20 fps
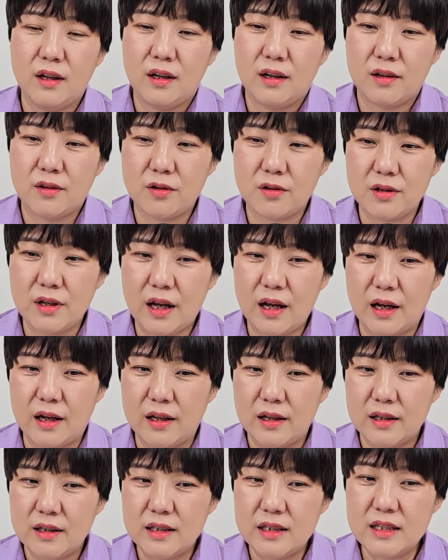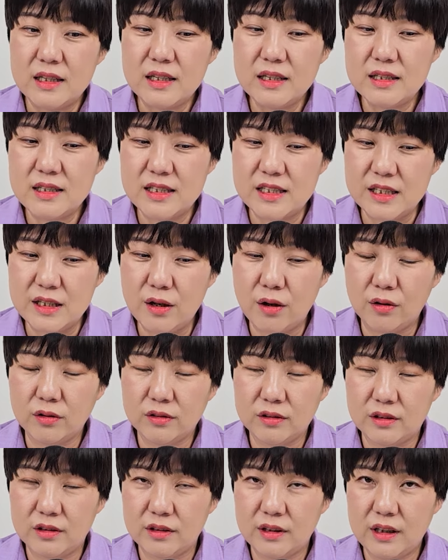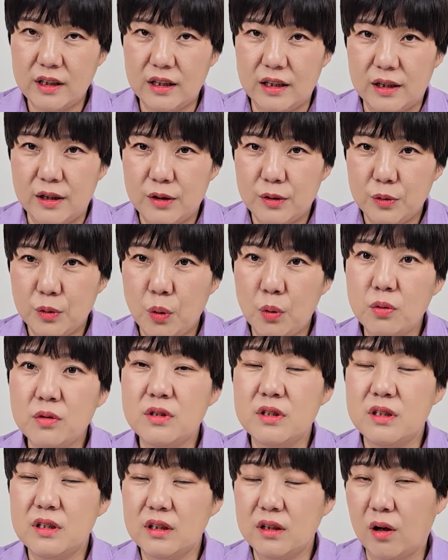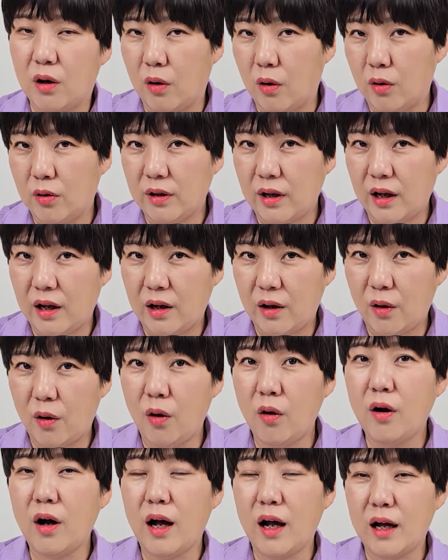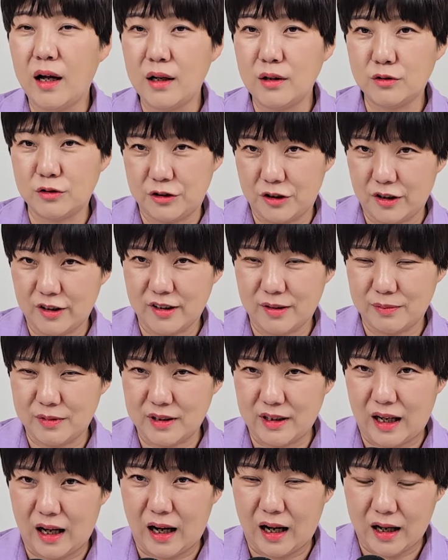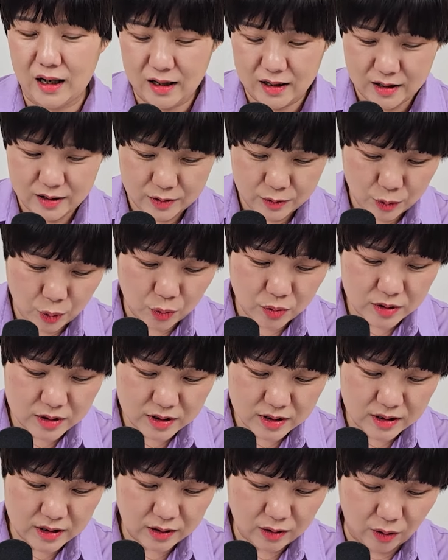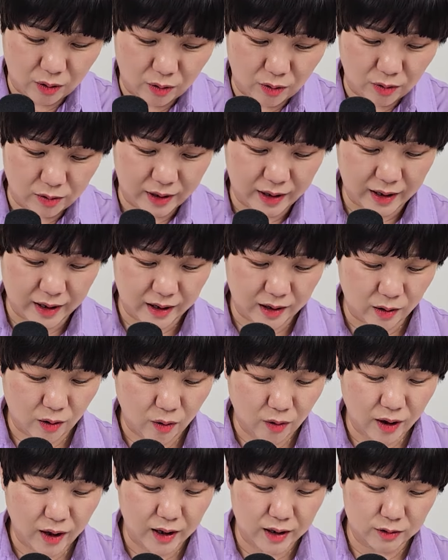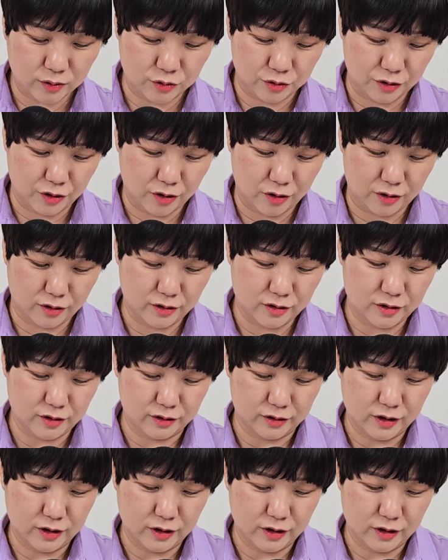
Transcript: 그런데 이 지역들이 토지 거래 허가 구역입니다. 토지 거래 허가 구역은